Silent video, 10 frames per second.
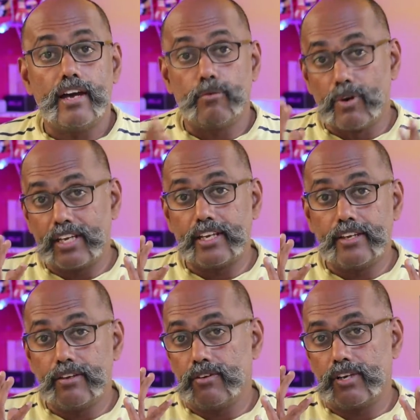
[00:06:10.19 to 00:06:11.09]
உங்களுக்கு
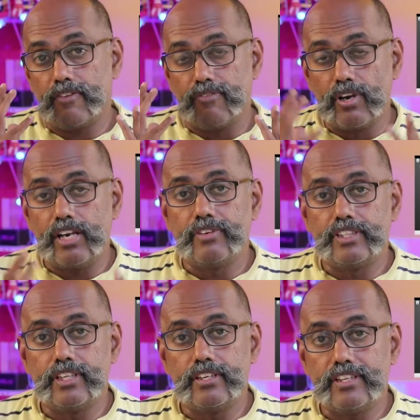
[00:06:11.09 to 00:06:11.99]
உங்கள் ஃபோனில்
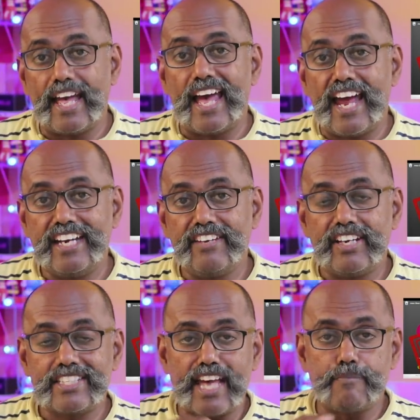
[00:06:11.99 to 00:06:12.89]
வந்து இந்த
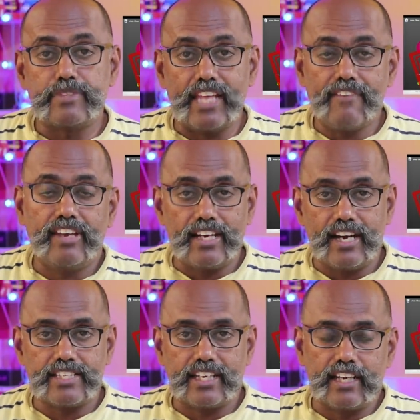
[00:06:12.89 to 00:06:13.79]
ஆன்டிவைரஸ் ஆப் தேவைன்னு
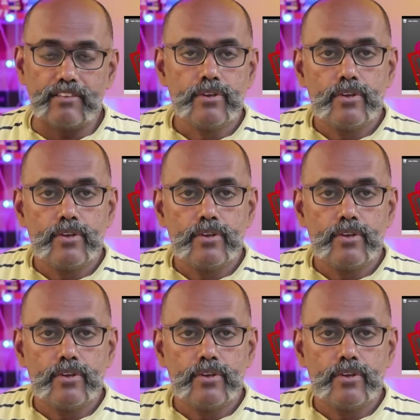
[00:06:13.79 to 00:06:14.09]
நினச்சிங்கன்னா